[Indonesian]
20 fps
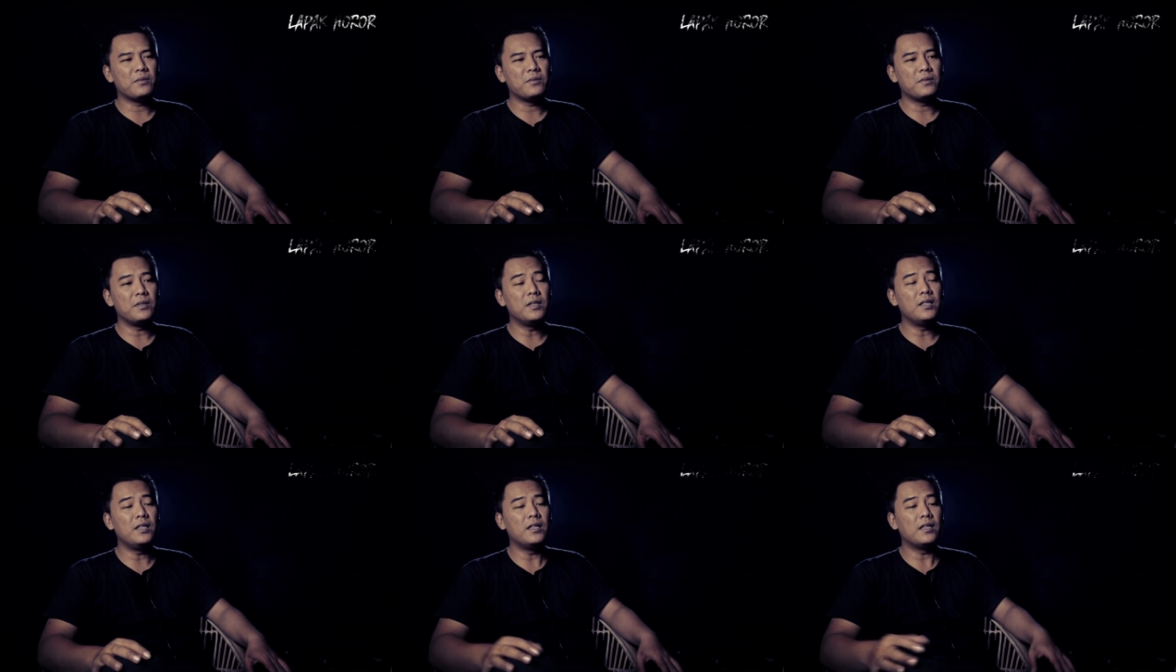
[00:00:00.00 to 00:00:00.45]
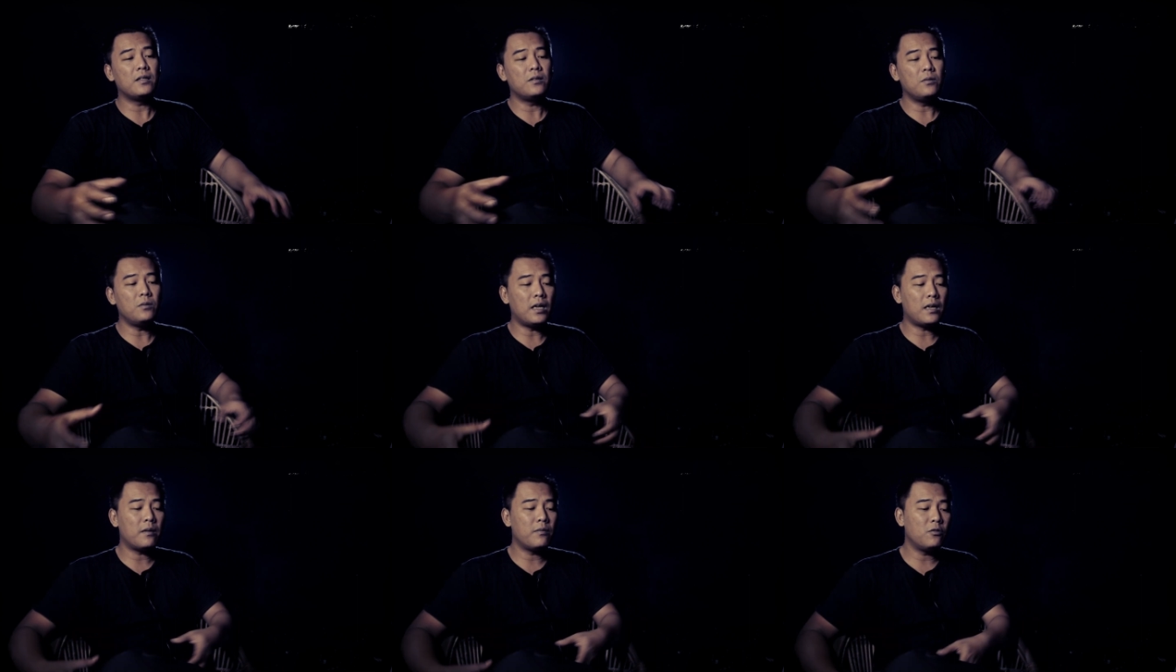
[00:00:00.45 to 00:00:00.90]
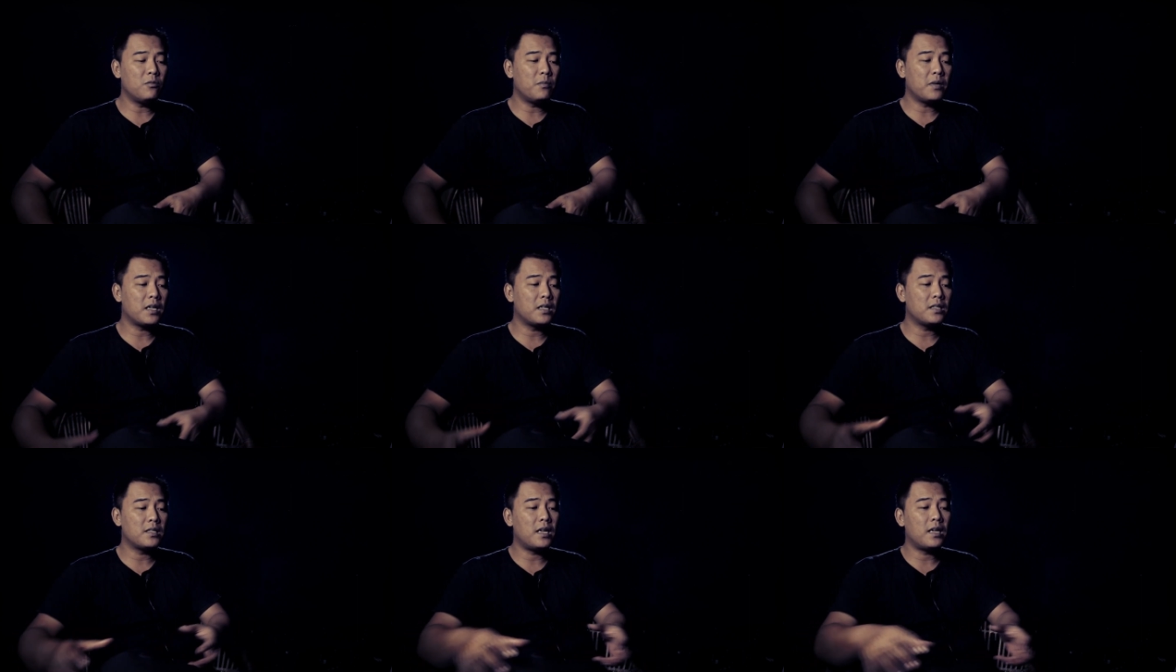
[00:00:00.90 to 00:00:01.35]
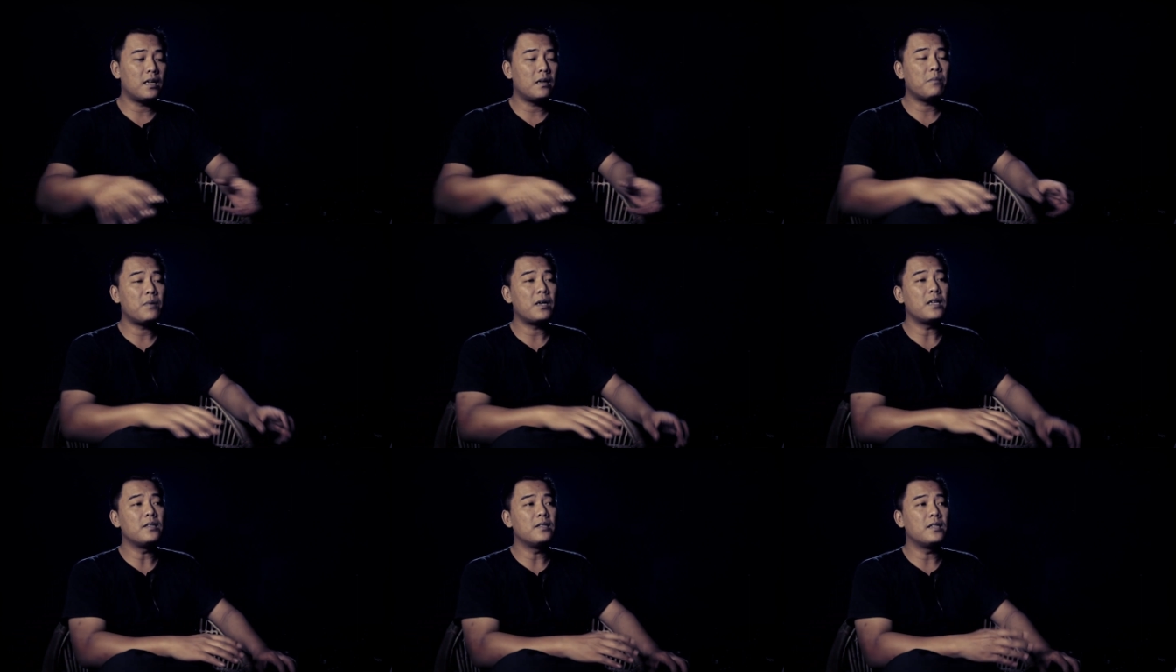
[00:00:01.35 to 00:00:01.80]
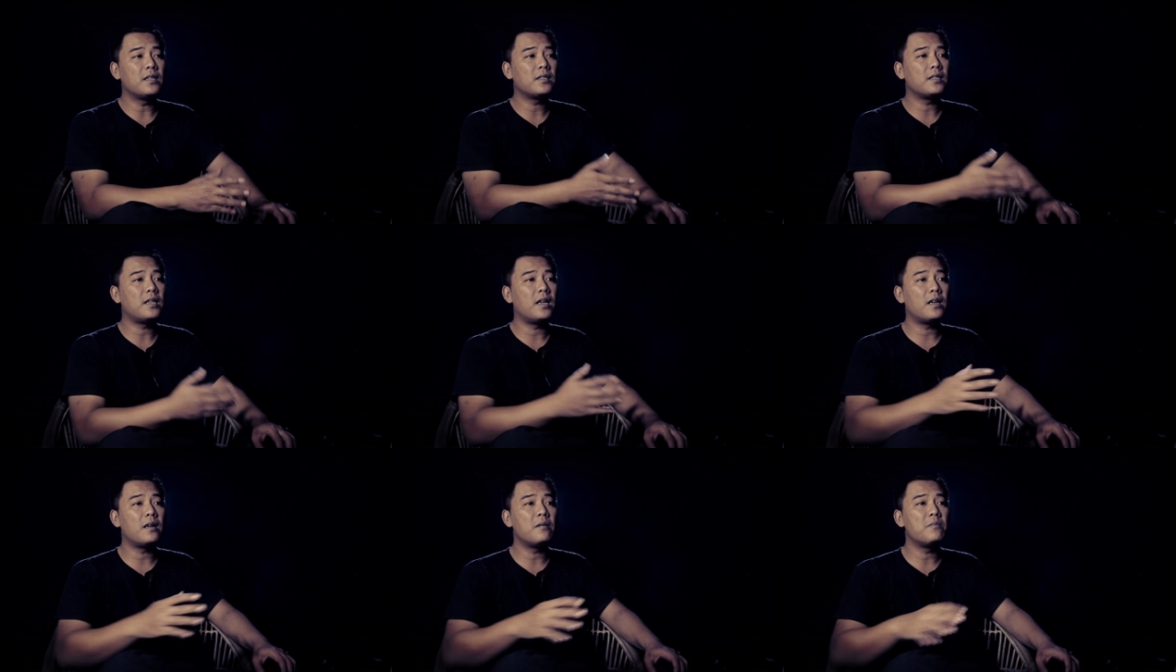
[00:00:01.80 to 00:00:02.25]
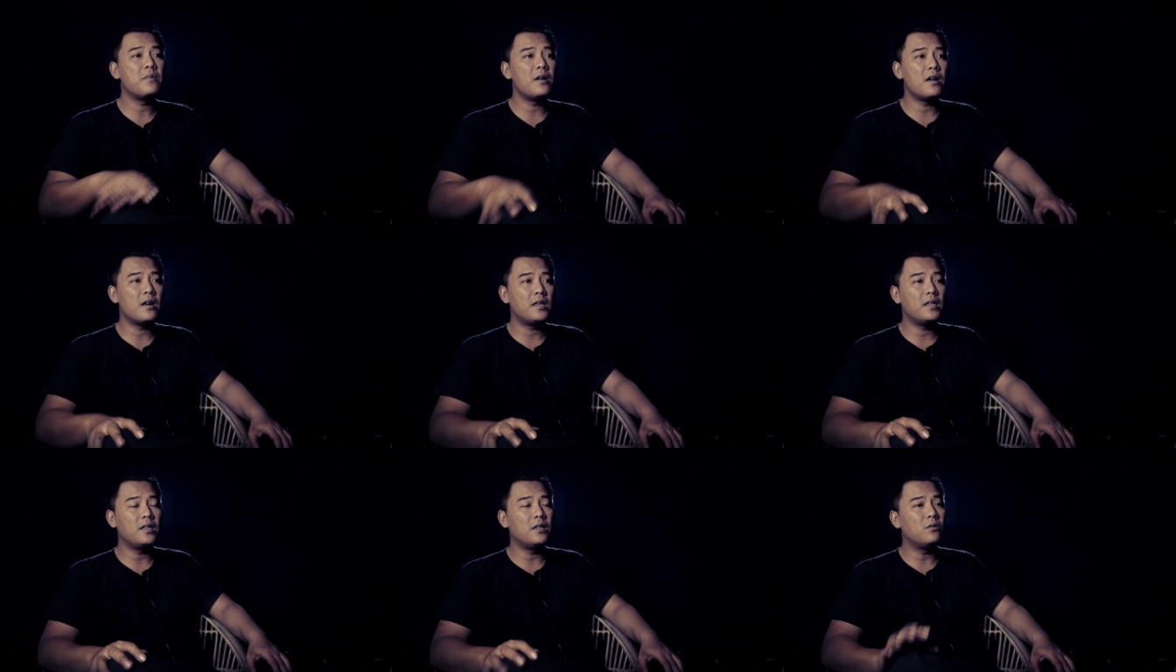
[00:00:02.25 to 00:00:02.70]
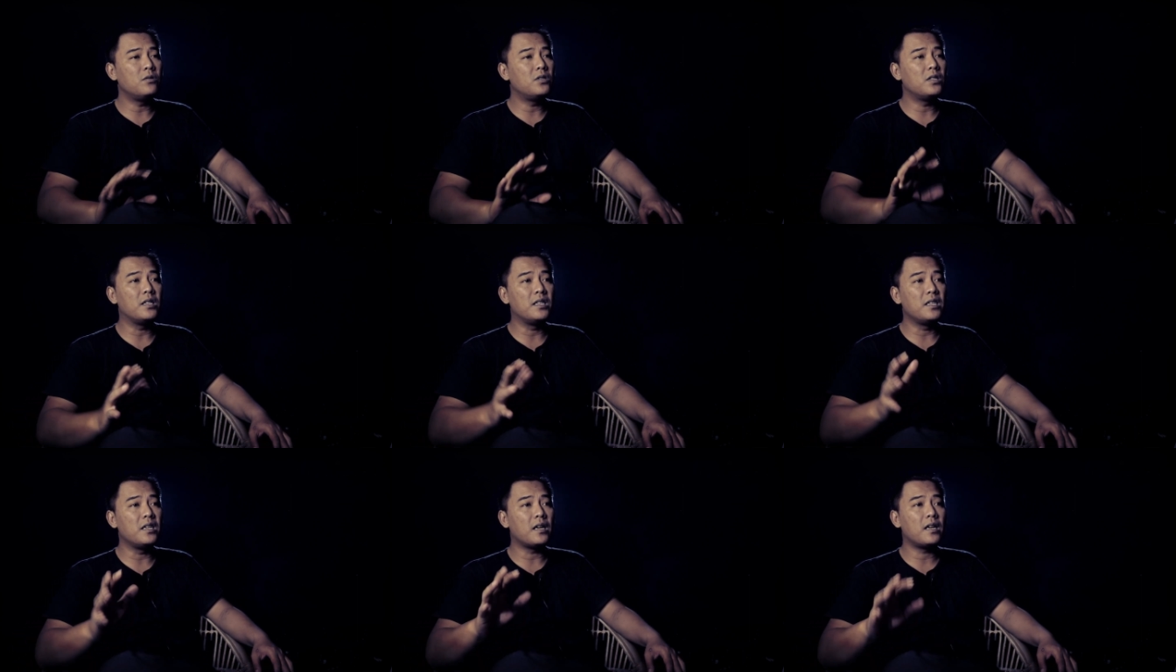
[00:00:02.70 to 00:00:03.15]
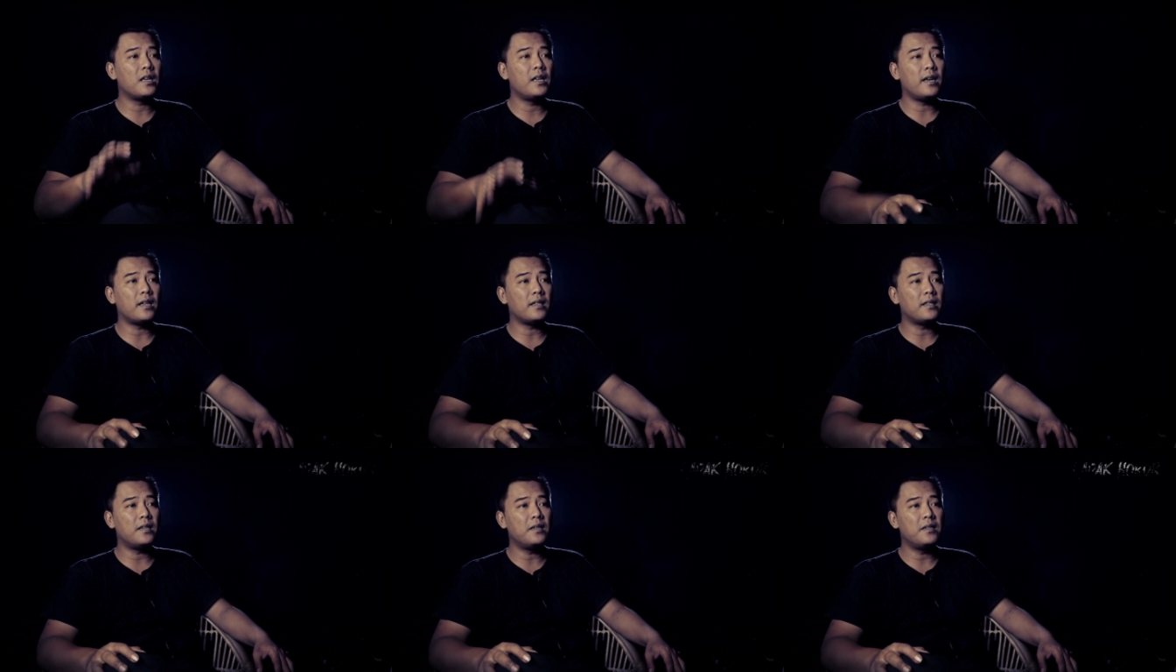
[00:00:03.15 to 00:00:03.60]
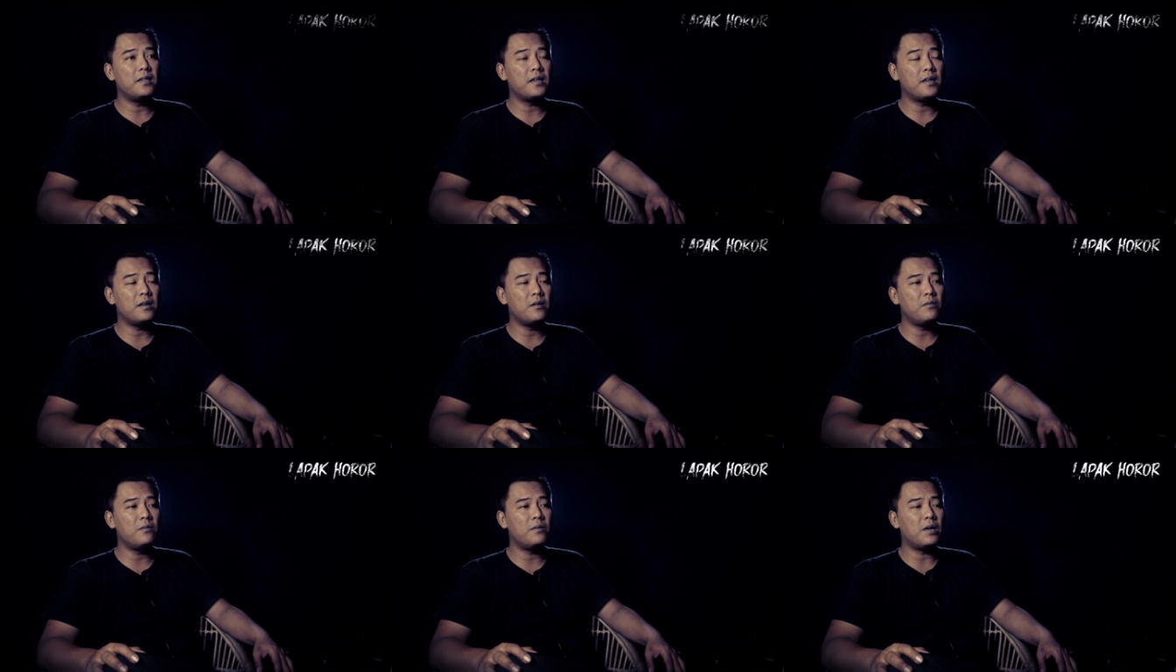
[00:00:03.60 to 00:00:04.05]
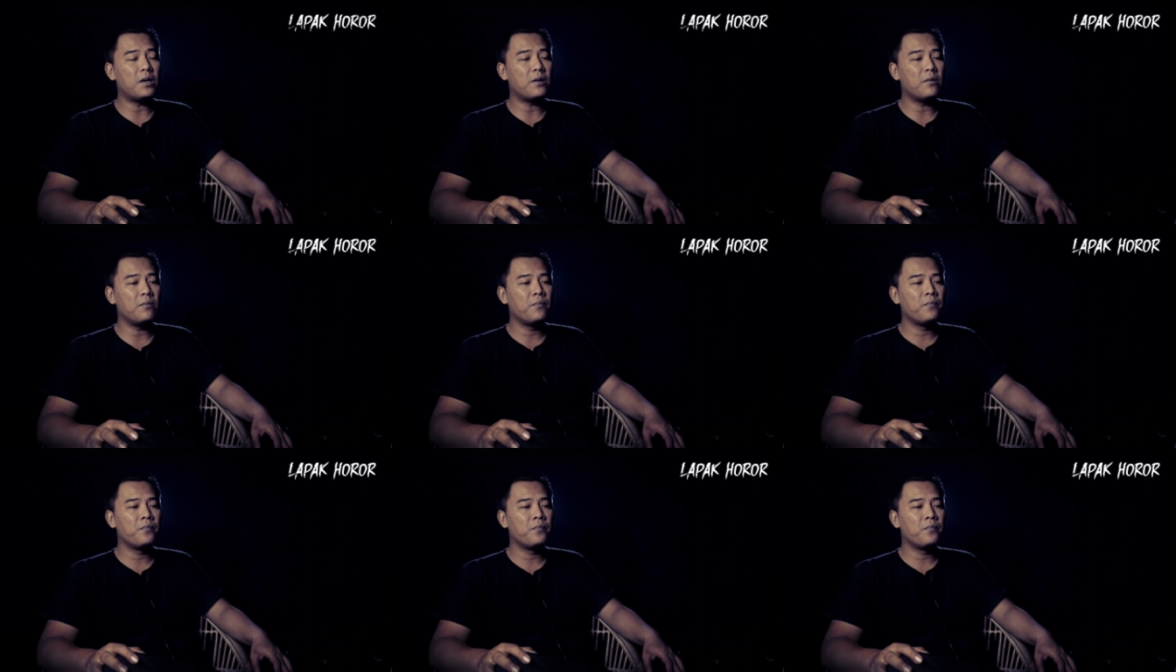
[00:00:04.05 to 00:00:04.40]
Dia tuh Arif tuh pakai celana panjang, celana bahan gitu, jadi nggak kelihatan dari luar.